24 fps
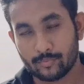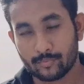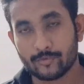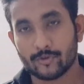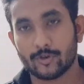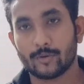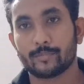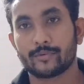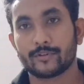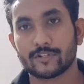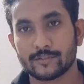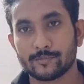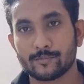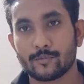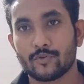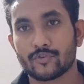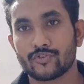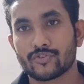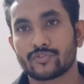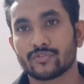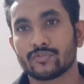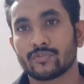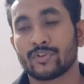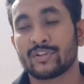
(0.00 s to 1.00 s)
प्रॉपर
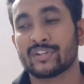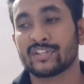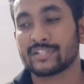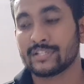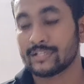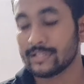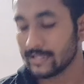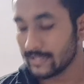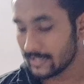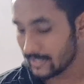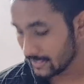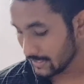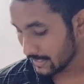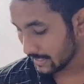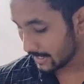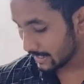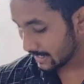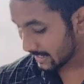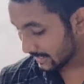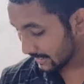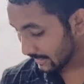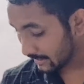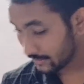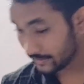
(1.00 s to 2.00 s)
स्पोर्ट्स शूज होने चाहिए
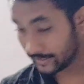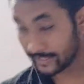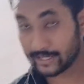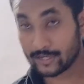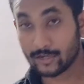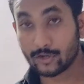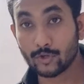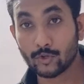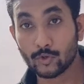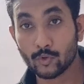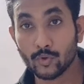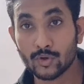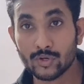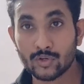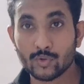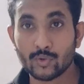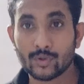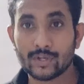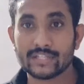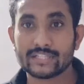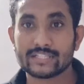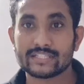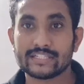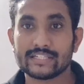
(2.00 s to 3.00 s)
एक लोअर
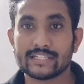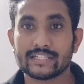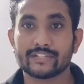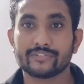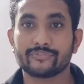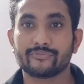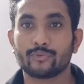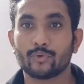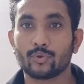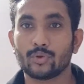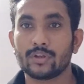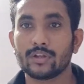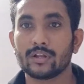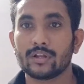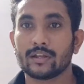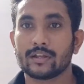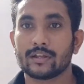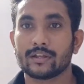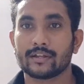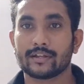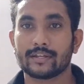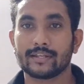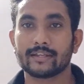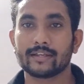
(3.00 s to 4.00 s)
होना चाहिए फुल
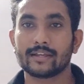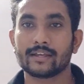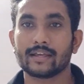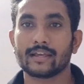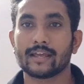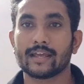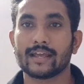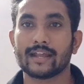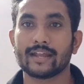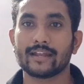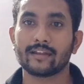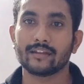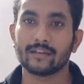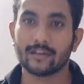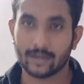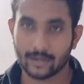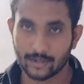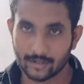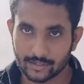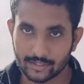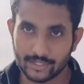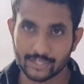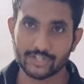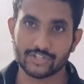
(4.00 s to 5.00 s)
ठीक है एंड
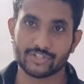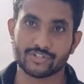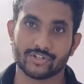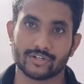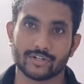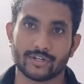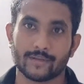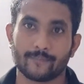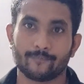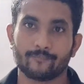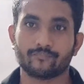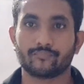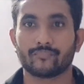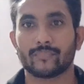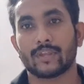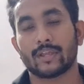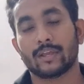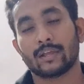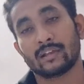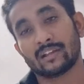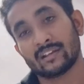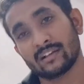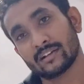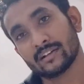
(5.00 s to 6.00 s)
और टी शर्ट
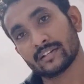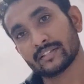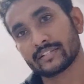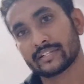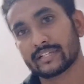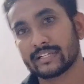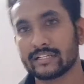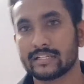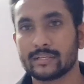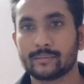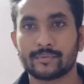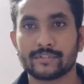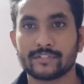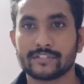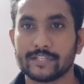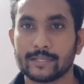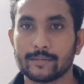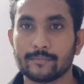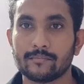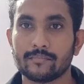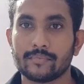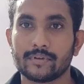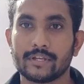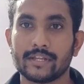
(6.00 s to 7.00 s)
गर्ल्स के लिए भी
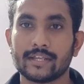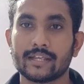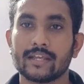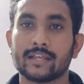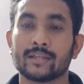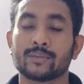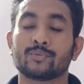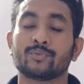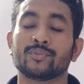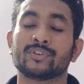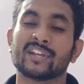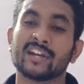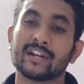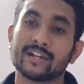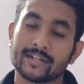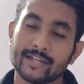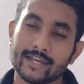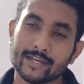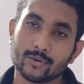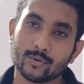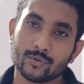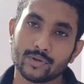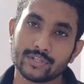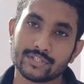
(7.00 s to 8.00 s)
सेम ठीक तो ये
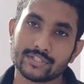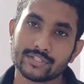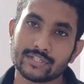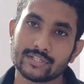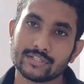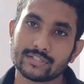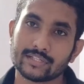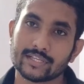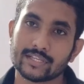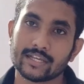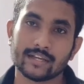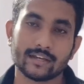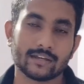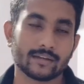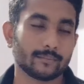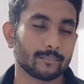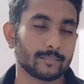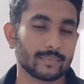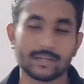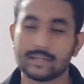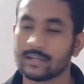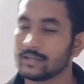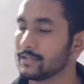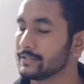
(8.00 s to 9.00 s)
अटायर होना चाहिए
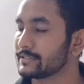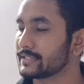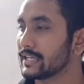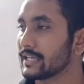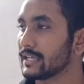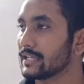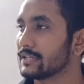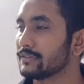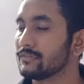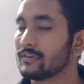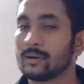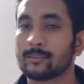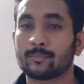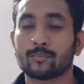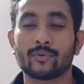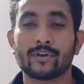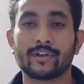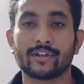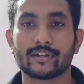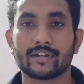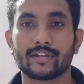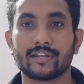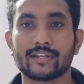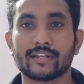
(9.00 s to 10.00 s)
इसके इसके अलावा
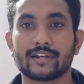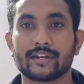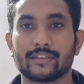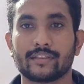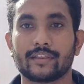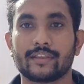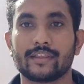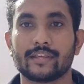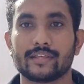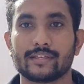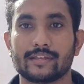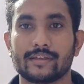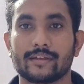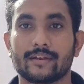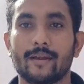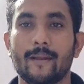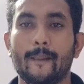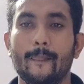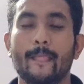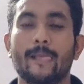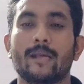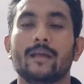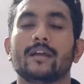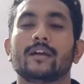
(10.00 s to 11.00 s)
आपको एंटर नहीं करने दिया जाएगा